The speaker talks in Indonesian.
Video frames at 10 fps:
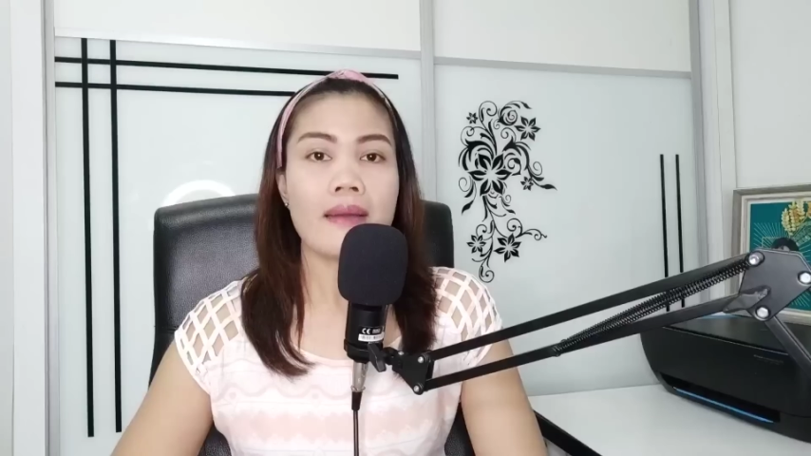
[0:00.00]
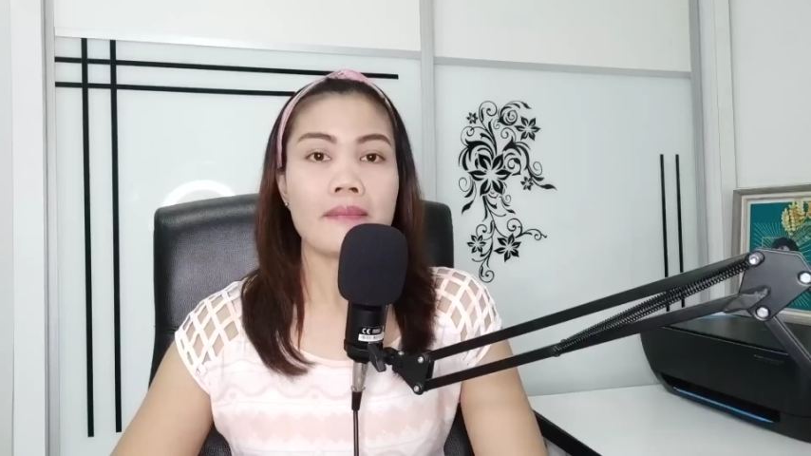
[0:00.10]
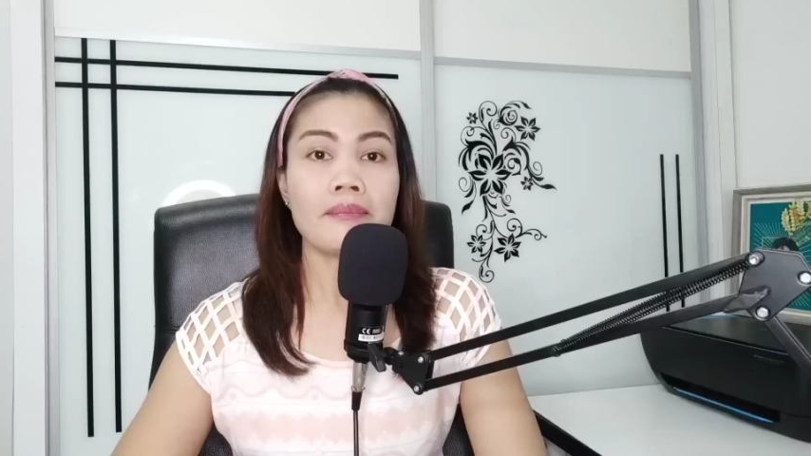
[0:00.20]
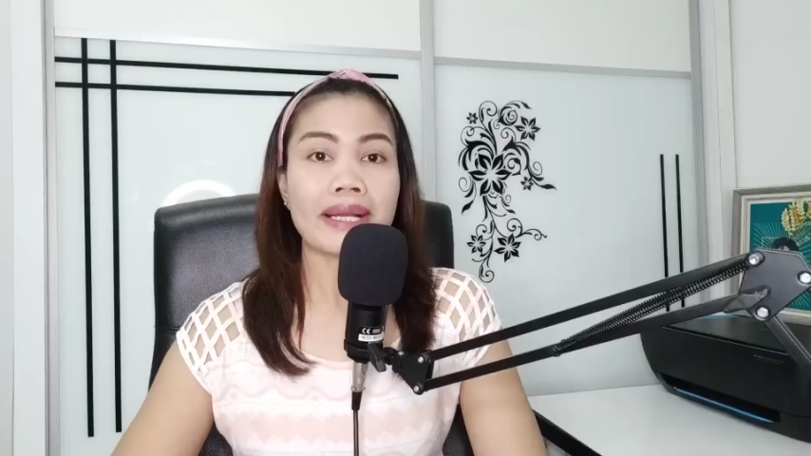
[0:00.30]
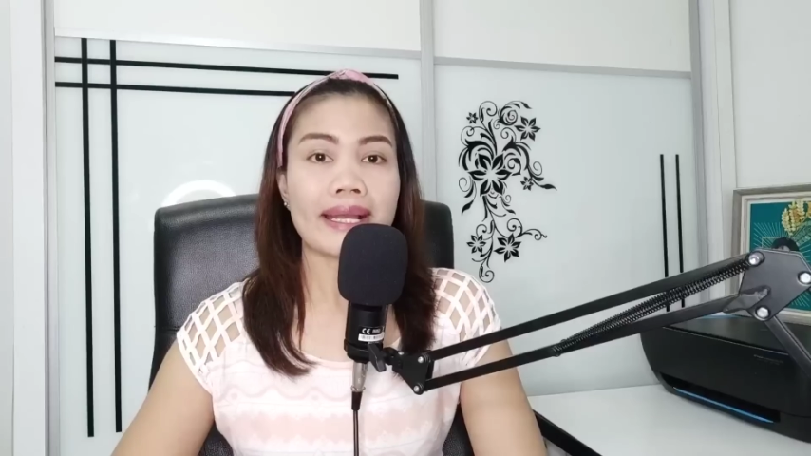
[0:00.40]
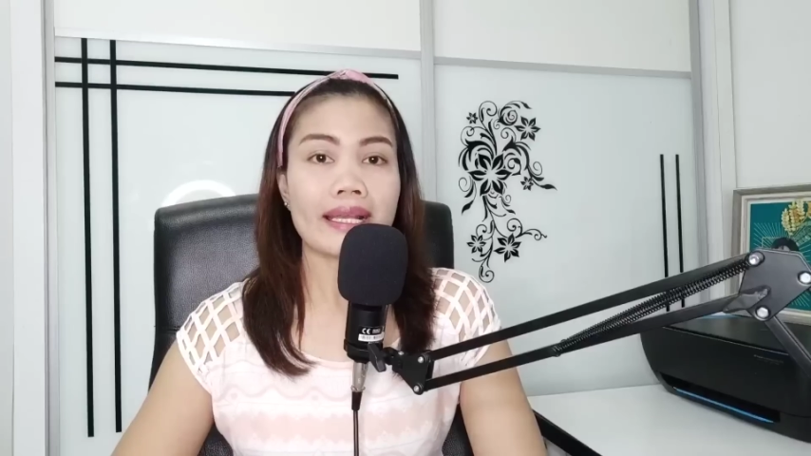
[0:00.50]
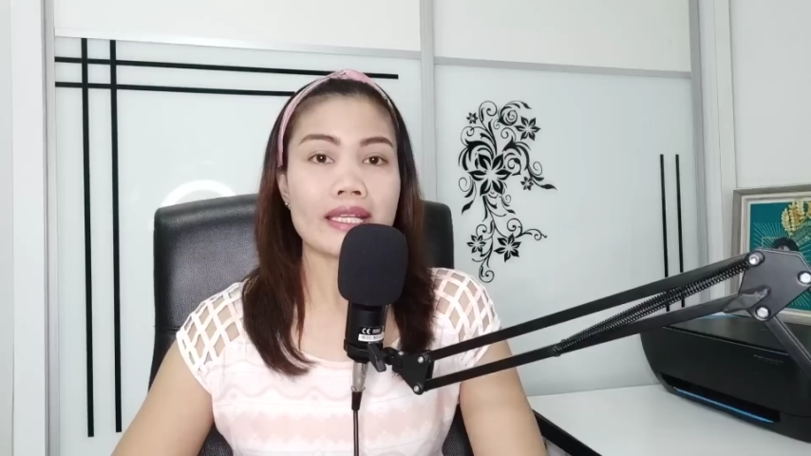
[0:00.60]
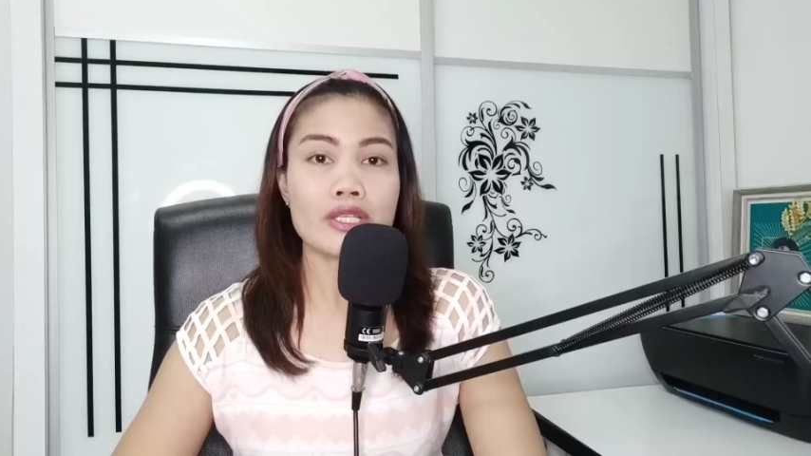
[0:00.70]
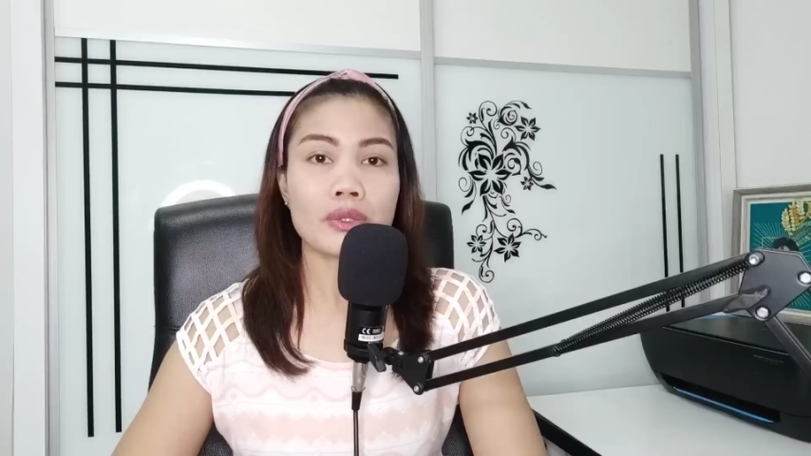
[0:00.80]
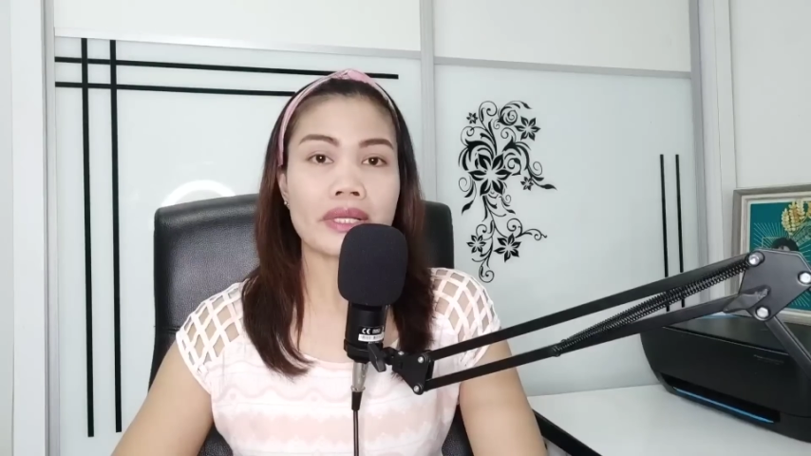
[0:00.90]
mereka
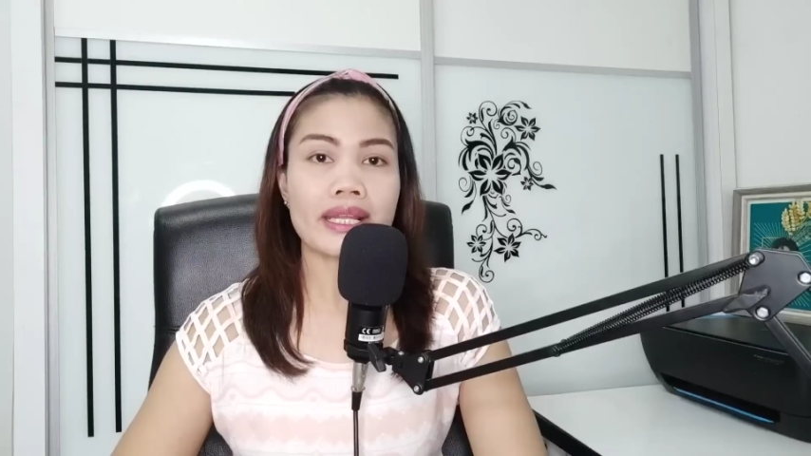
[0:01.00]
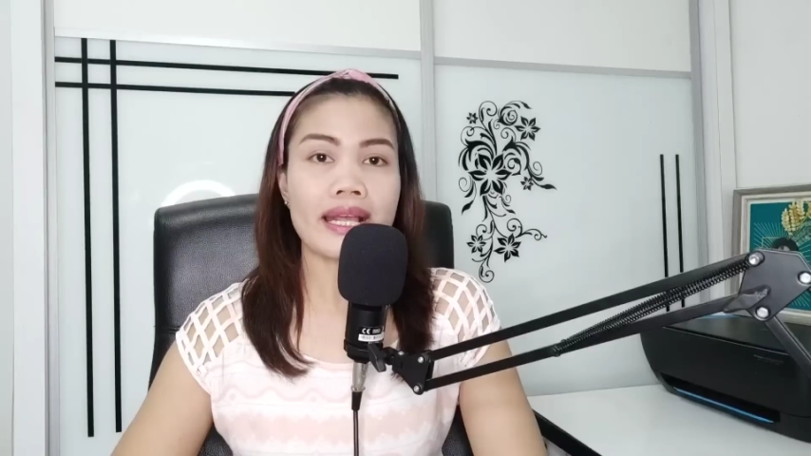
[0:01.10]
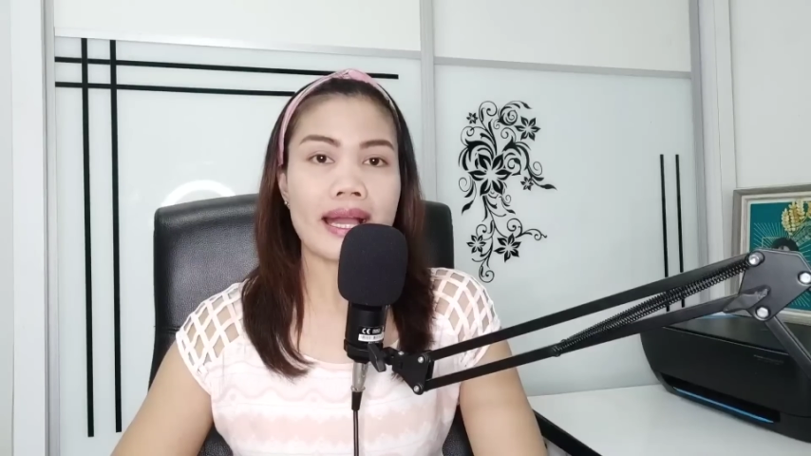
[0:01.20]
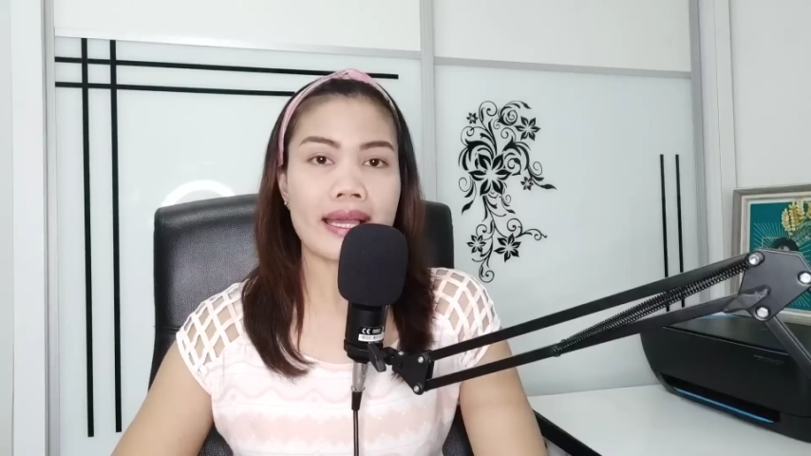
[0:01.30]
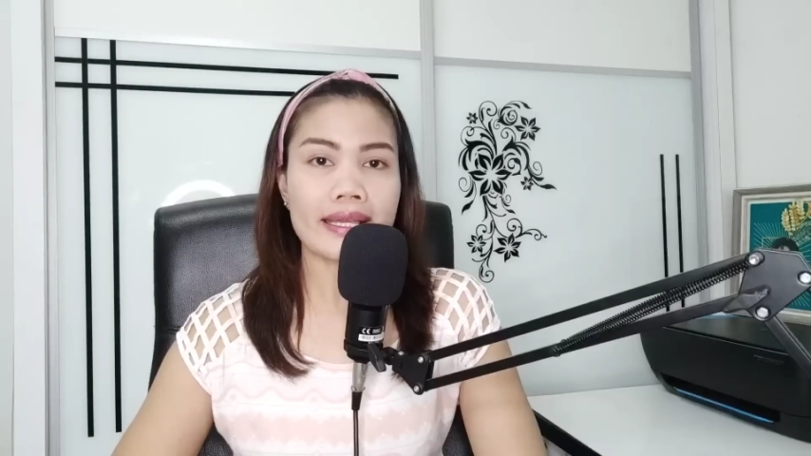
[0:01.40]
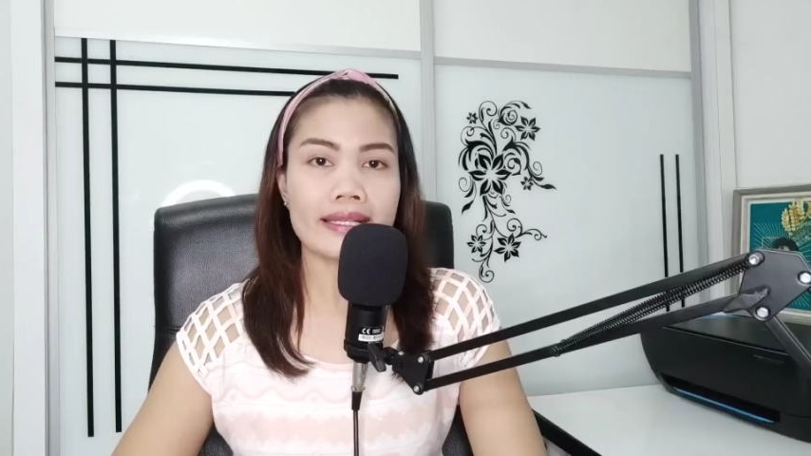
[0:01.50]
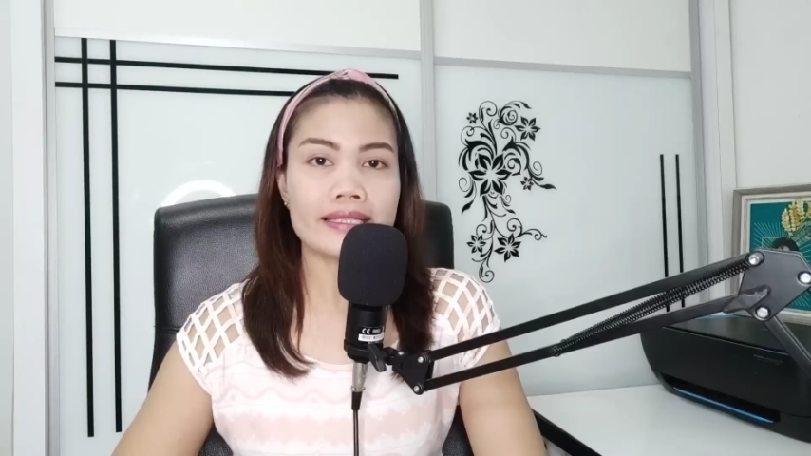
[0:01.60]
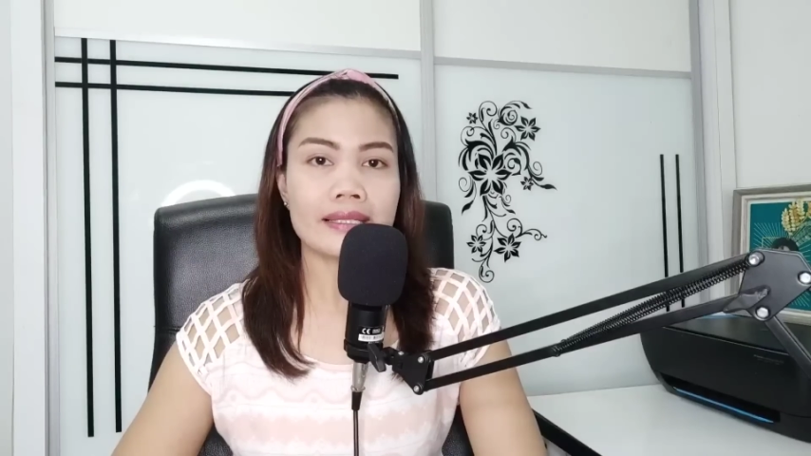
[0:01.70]
dicurigain